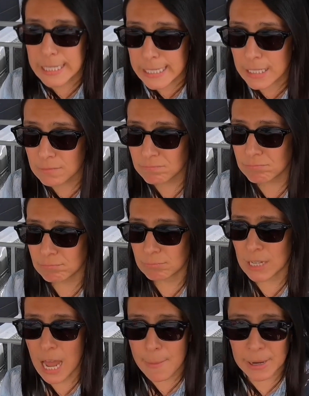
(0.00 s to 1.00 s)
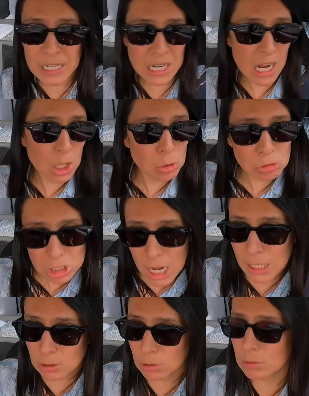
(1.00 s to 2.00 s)
Y la he manejado un
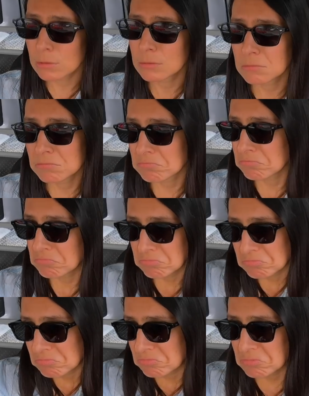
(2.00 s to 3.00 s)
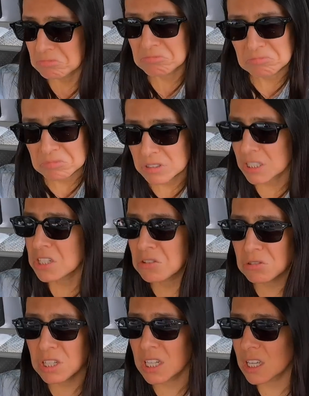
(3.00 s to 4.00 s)
rato y
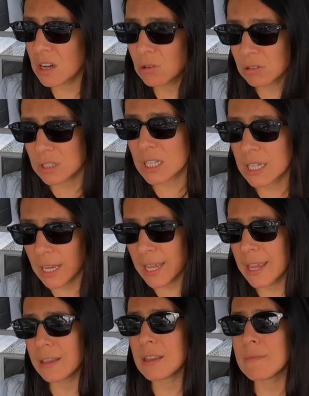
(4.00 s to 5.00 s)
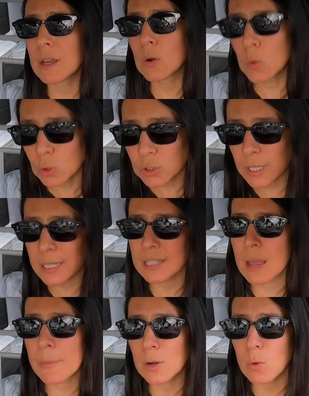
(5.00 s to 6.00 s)
no se queda cortica, ¿eh? Y me gusta que
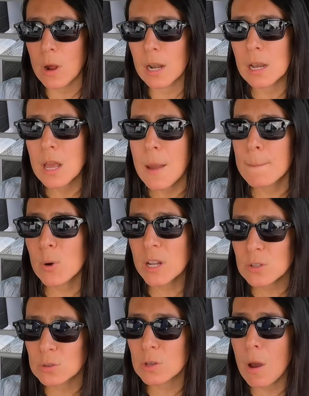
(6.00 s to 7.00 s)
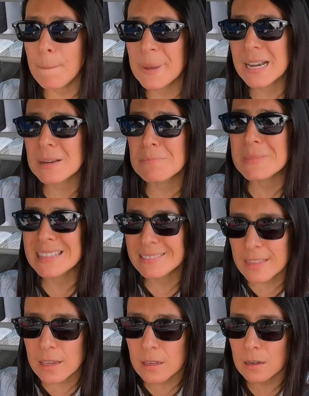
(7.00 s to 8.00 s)
sea manual porque eso te va a
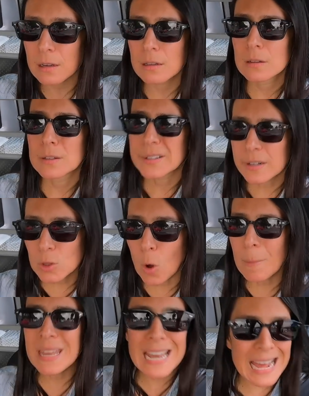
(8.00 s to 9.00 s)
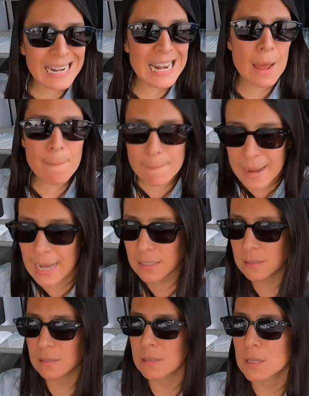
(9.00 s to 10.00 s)
permitir dominarla más